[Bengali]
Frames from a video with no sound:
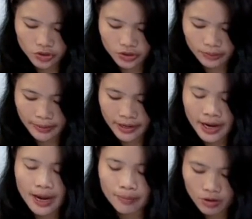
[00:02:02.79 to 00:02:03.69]
হতে পারে
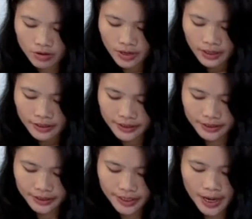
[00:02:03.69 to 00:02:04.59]
এবং
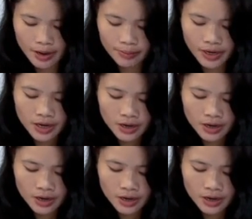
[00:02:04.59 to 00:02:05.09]
যেটাকে আমরা